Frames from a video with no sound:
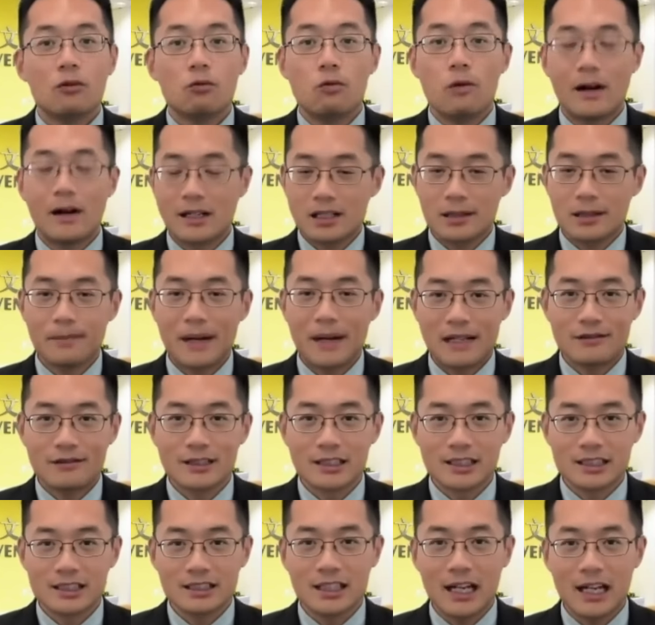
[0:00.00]
我是百
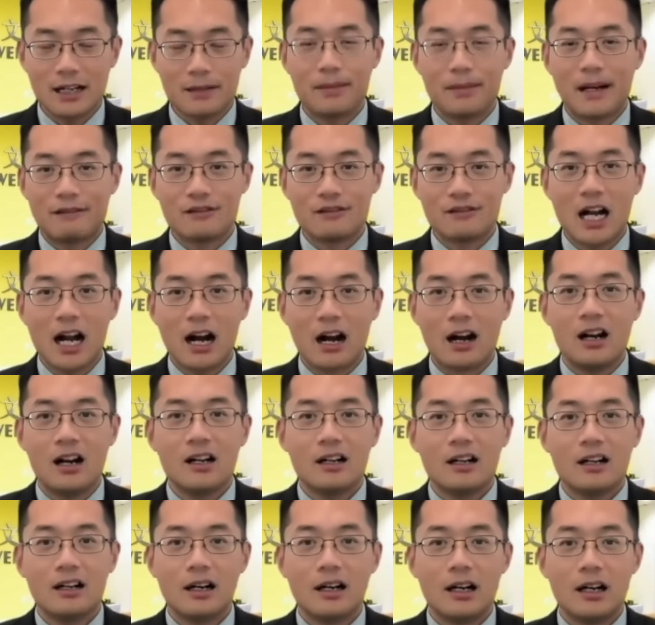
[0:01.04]
分之四还是百分之二
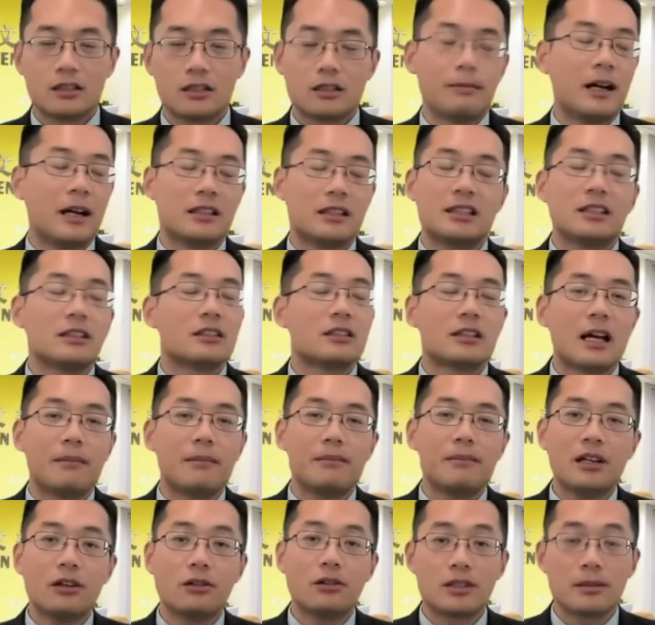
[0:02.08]
啊？是吧？其实
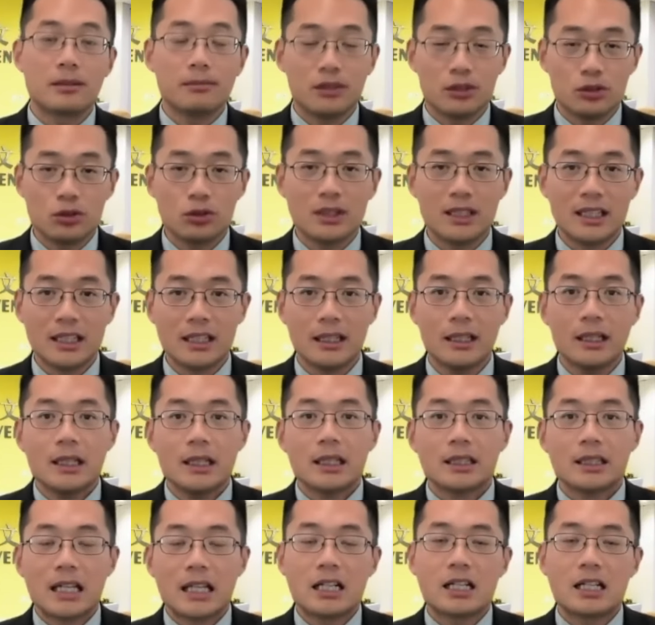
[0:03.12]
他没有这么具体，
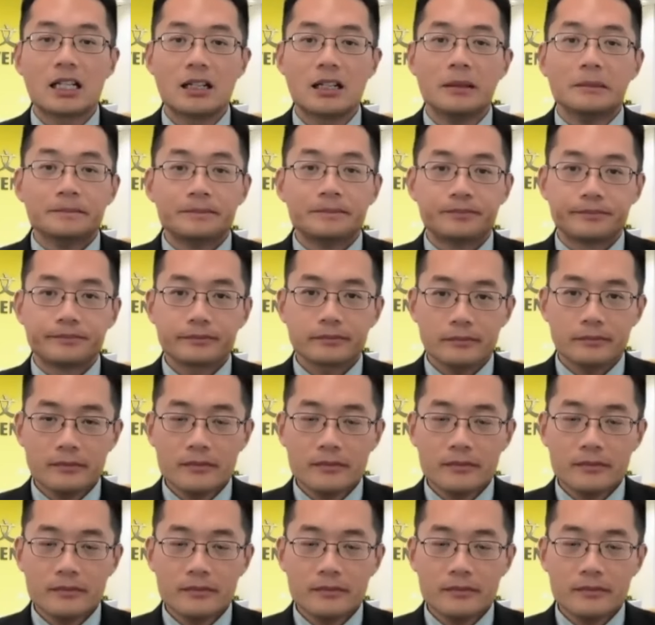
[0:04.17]
但是。